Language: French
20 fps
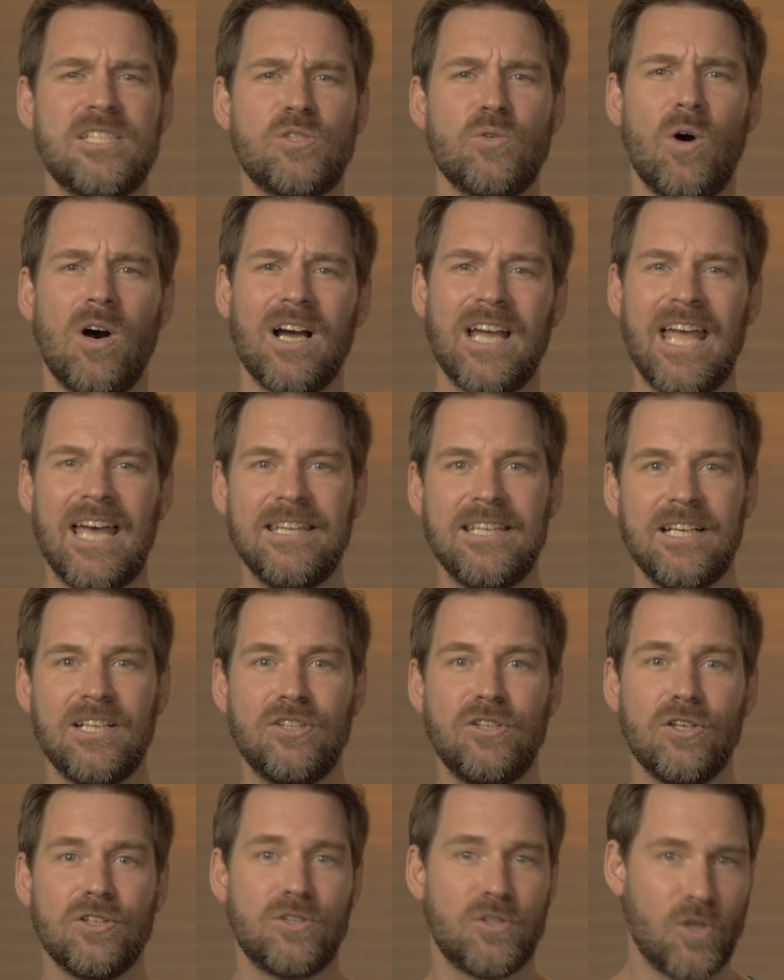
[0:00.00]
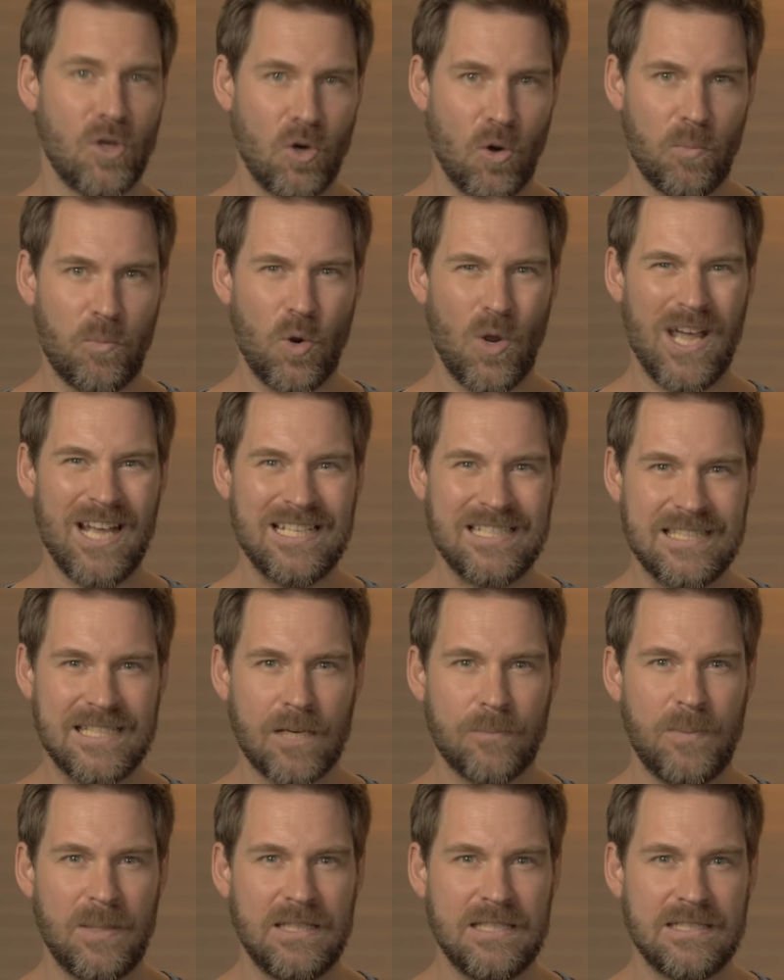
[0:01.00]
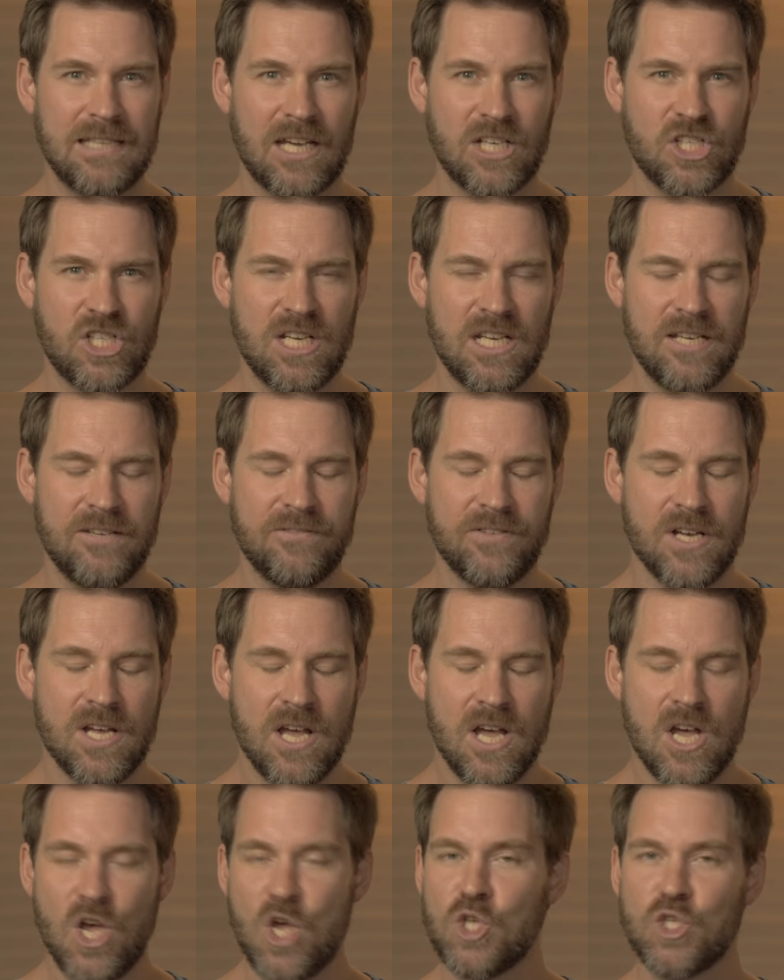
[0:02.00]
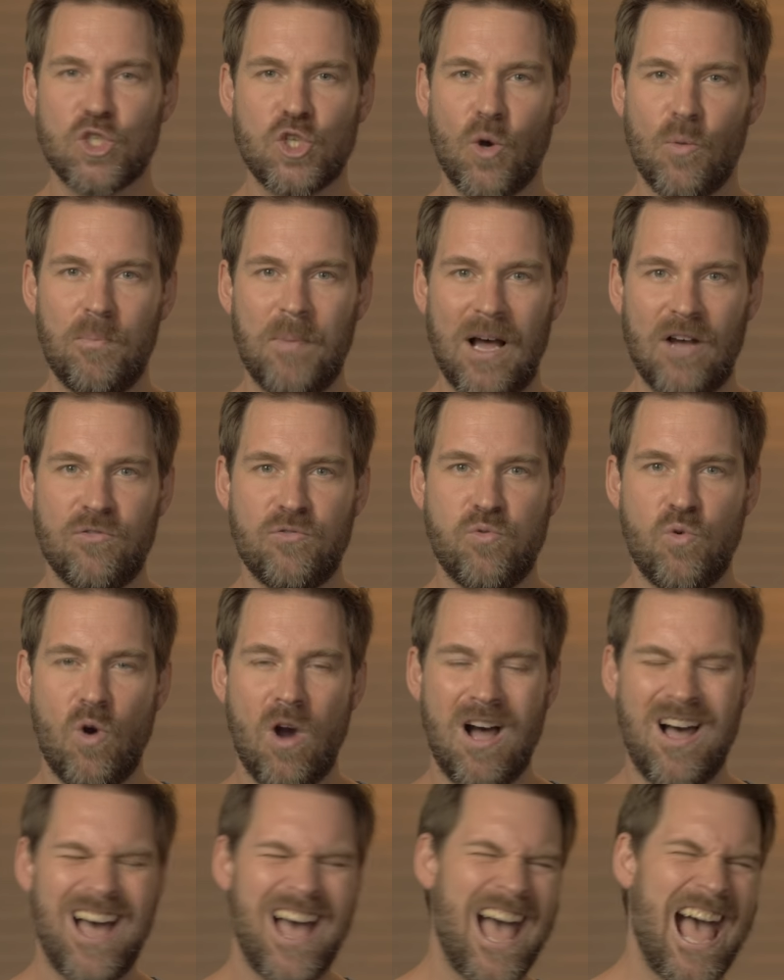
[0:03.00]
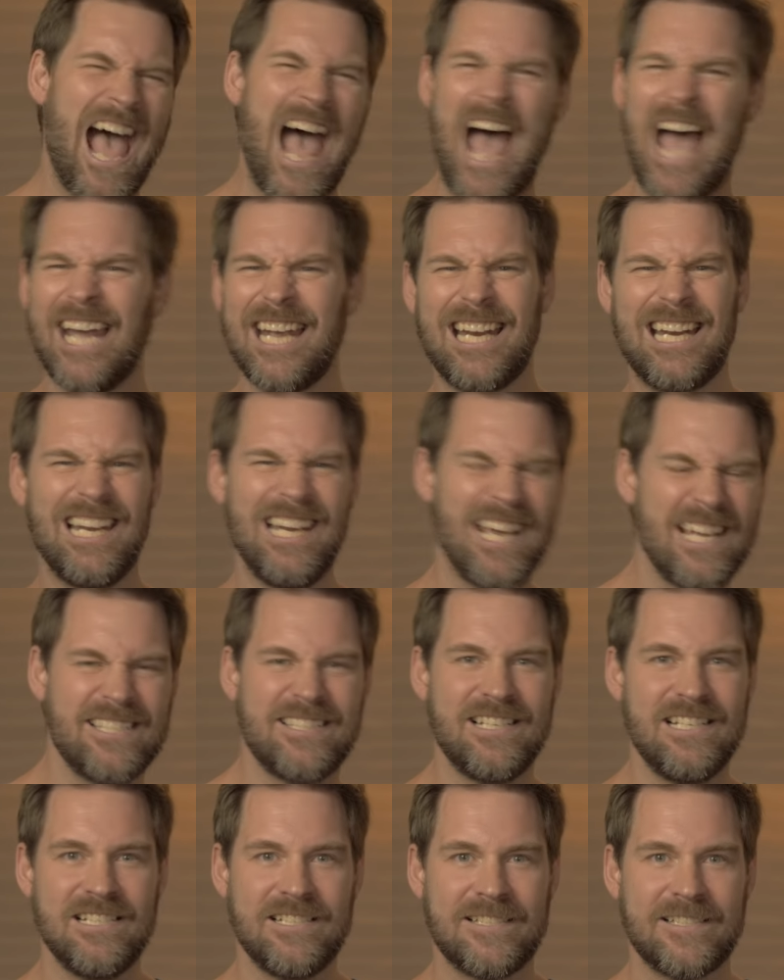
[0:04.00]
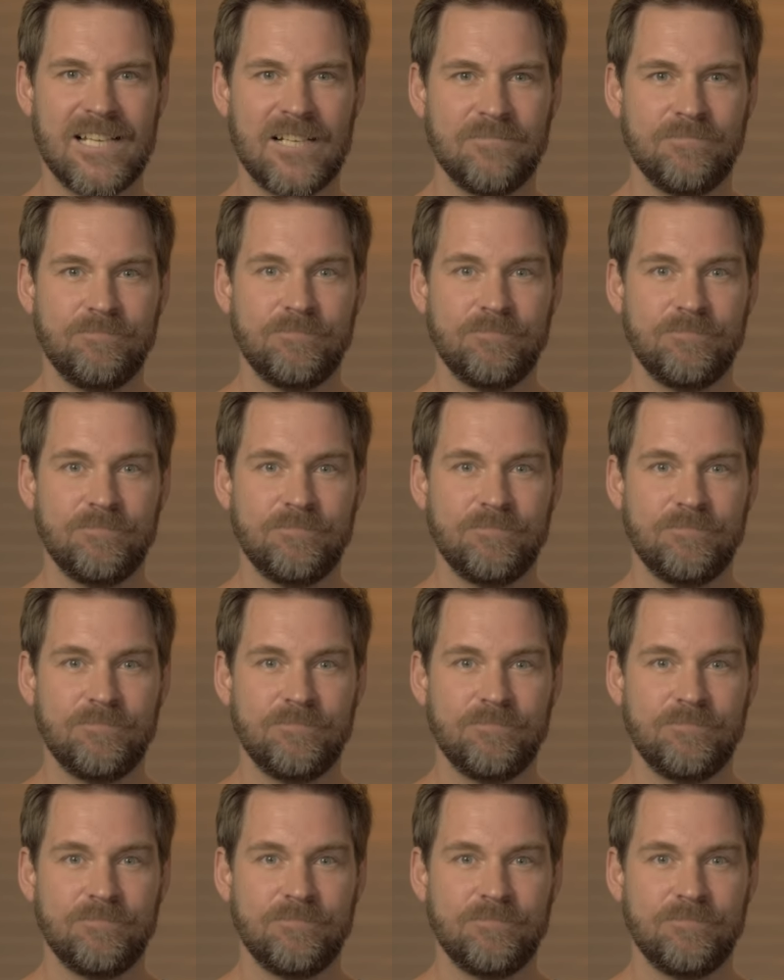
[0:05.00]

histoires et anecdotes que l'on peut extirper des archives sont parfois à glacer le sang.